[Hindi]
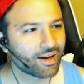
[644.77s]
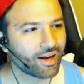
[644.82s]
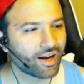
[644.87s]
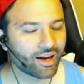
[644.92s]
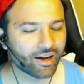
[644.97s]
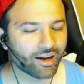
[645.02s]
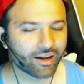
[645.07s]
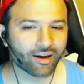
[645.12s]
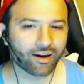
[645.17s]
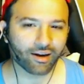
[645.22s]

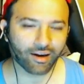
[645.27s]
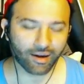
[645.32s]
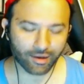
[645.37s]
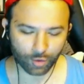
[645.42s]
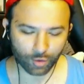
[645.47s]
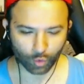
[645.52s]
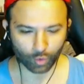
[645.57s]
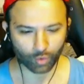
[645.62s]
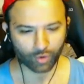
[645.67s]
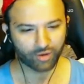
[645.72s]
एकरा अगर
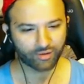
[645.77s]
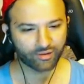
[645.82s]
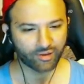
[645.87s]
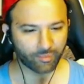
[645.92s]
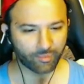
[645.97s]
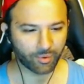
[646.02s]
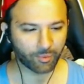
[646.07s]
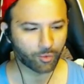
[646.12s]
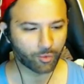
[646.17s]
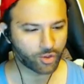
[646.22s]
थोड़ा सा
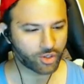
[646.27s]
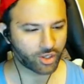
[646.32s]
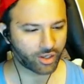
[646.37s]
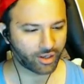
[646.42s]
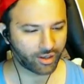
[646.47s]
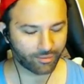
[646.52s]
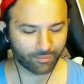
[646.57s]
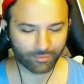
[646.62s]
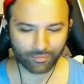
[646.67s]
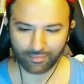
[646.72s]
भी मुझे
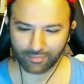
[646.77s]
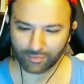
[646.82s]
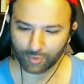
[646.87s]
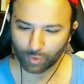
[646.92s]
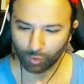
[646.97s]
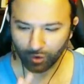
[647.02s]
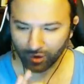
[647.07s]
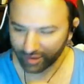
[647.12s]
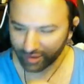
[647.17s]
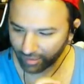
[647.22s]

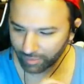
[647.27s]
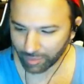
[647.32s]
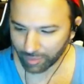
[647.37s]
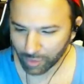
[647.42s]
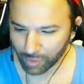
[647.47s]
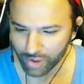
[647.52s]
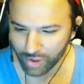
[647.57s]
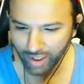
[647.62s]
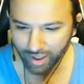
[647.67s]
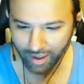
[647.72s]
थोड़ा सा भी
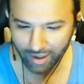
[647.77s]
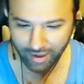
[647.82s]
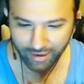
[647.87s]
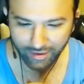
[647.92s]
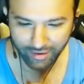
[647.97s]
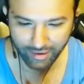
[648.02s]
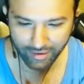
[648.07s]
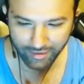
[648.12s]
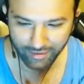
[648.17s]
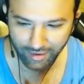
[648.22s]
मुझे अगर
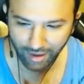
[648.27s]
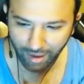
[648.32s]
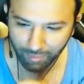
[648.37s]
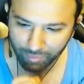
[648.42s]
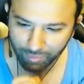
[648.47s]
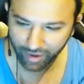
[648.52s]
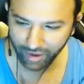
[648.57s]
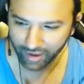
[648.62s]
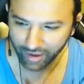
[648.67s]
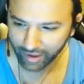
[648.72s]

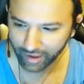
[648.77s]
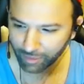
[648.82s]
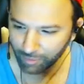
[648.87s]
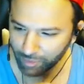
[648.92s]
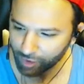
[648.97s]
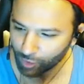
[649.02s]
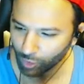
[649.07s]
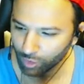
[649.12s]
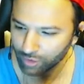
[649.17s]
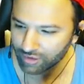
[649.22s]
अपना करीबी
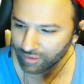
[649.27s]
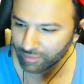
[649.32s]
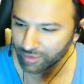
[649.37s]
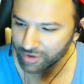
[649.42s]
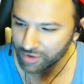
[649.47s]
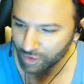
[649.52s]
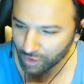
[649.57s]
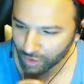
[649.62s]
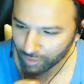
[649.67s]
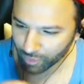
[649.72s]
दोस्त
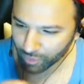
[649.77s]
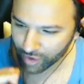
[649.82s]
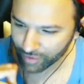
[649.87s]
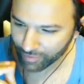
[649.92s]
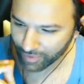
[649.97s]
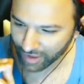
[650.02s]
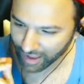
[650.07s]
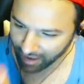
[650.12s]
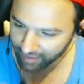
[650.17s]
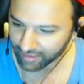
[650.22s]
समझती हो तो मुझे
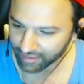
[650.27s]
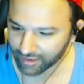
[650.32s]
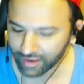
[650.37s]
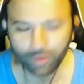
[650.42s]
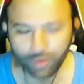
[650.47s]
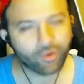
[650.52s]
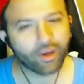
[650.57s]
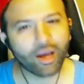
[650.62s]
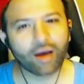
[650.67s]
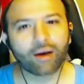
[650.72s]
बता सकती
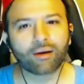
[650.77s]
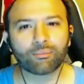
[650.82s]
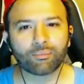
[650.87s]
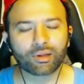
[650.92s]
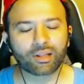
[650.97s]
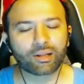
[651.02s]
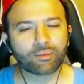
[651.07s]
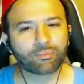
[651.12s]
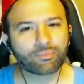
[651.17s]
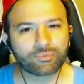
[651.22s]
हो क्या
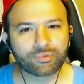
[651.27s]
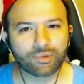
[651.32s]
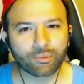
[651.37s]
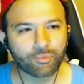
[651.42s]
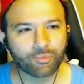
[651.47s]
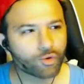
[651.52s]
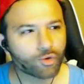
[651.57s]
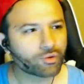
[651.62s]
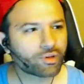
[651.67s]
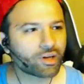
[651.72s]
मतलब
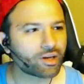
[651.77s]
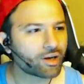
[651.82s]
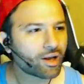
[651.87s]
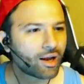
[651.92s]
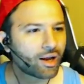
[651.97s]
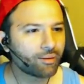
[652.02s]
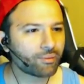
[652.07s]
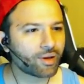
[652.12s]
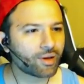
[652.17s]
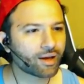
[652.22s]
समझौता
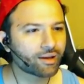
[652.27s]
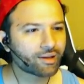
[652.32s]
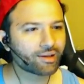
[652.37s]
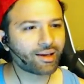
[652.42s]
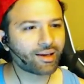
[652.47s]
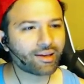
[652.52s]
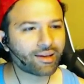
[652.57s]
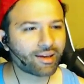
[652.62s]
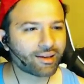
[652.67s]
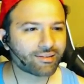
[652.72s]
टाइप या
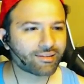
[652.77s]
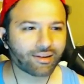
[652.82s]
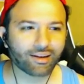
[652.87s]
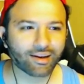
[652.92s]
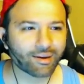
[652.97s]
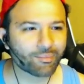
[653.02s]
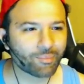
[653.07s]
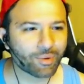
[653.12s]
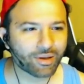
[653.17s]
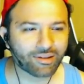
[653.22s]
ये क्या
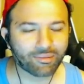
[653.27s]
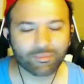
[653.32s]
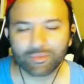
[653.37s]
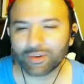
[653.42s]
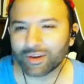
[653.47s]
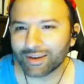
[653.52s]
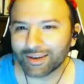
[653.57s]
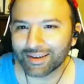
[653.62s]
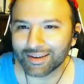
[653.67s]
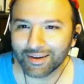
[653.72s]
मतलब आप भी
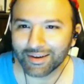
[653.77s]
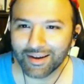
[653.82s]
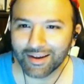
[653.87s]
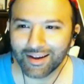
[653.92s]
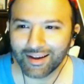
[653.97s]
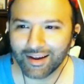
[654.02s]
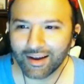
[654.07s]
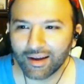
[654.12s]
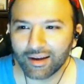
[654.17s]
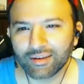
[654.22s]
चांस लेना चाह रहे
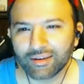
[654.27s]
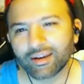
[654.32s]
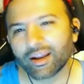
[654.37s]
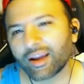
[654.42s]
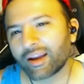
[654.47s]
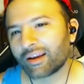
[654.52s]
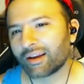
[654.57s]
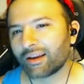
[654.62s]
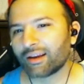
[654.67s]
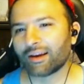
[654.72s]
हैं नहीं नहीं
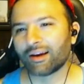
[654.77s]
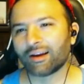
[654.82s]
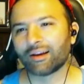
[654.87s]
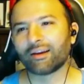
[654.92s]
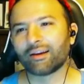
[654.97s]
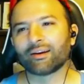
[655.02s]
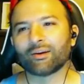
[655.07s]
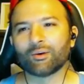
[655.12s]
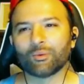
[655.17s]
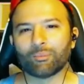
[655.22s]
यार
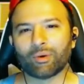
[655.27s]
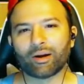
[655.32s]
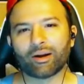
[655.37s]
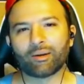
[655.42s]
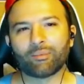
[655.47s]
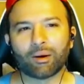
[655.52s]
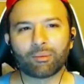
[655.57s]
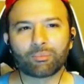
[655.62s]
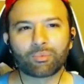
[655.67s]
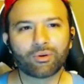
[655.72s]
वाला भी
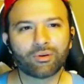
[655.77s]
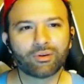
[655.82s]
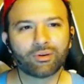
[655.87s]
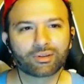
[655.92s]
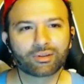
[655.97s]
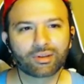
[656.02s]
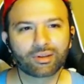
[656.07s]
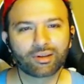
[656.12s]
चांस लेना